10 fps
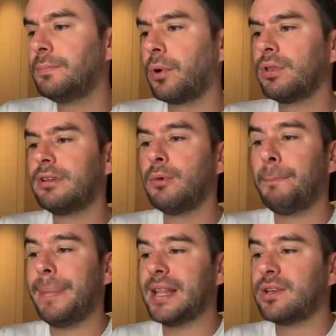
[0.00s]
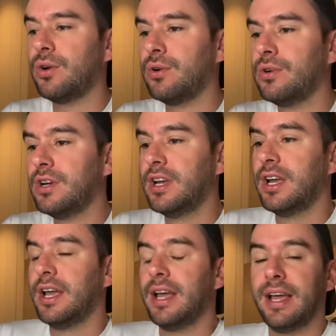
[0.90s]
Y por último, Petco
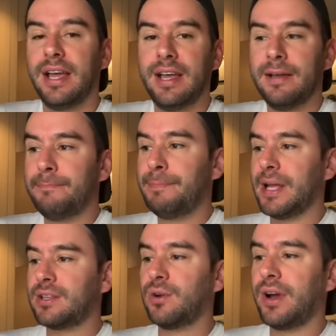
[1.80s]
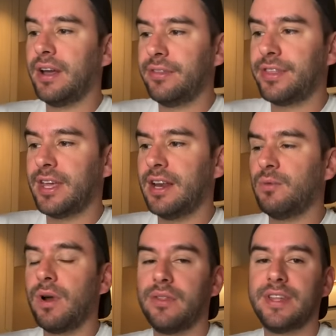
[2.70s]
eh, Petco Health
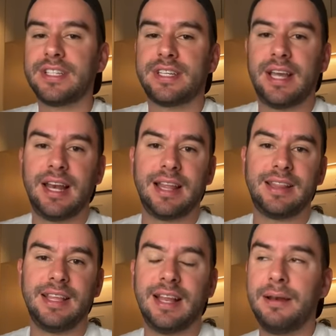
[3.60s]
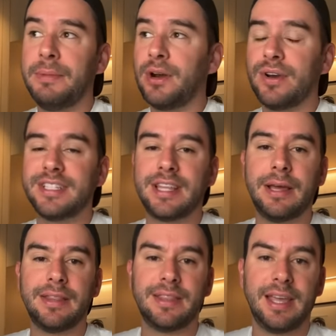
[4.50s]
and Wellness, el,
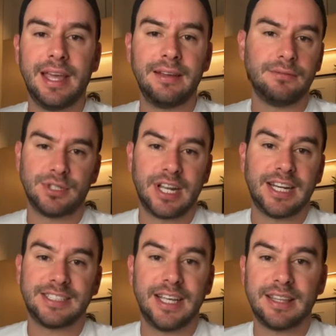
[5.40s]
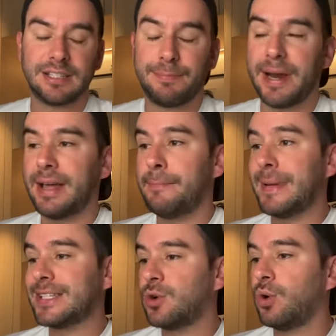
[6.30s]
minorista de, o las tiendas para
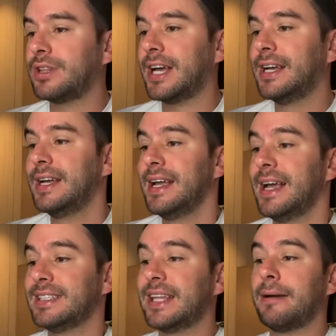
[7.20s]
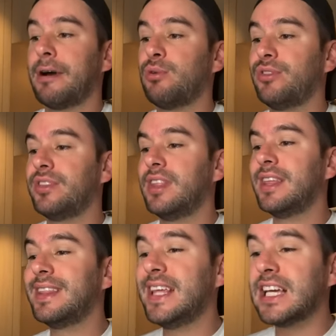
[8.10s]
mascota, están abajo
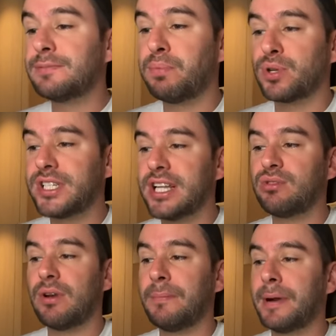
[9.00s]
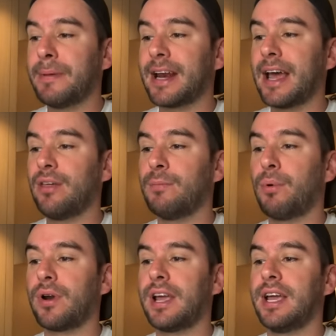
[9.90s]
10% en el premercado
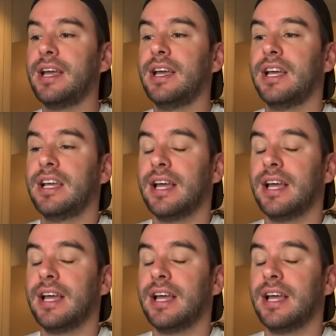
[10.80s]
porque